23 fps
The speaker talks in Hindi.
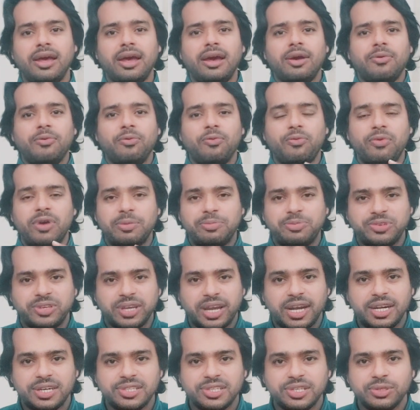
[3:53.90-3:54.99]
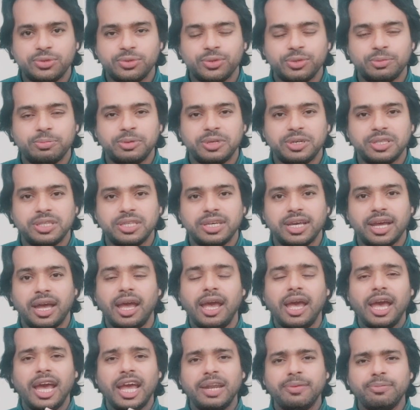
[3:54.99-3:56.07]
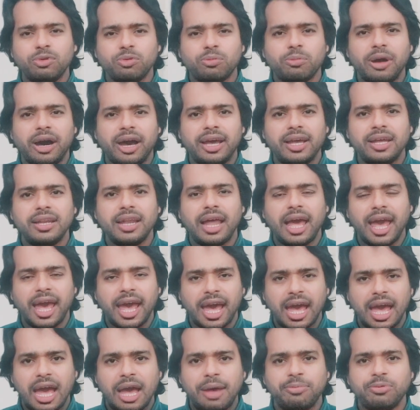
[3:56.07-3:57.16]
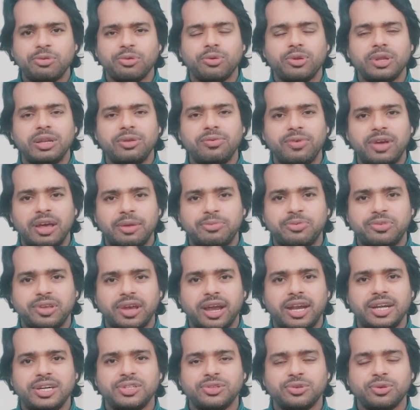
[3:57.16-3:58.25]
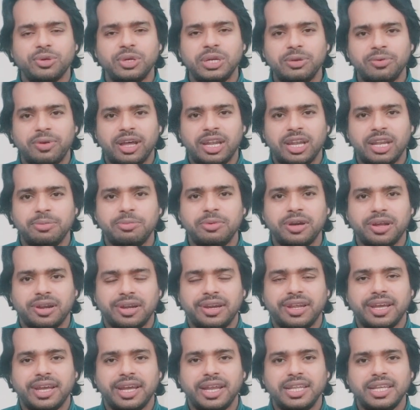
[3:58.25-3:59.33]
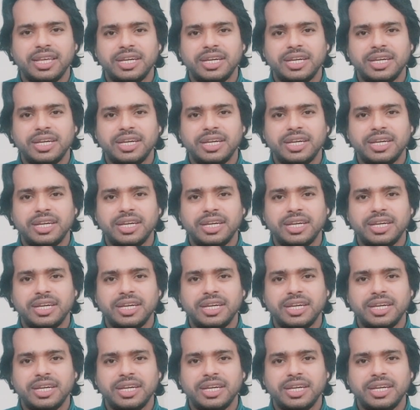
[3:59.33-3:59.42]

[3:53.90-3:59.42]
वेबसाइट्स की ज़रूरत पड़ती है इन मोबाइल ऐप्स और इन वेबसाइट्स को डेवलप करने के लिए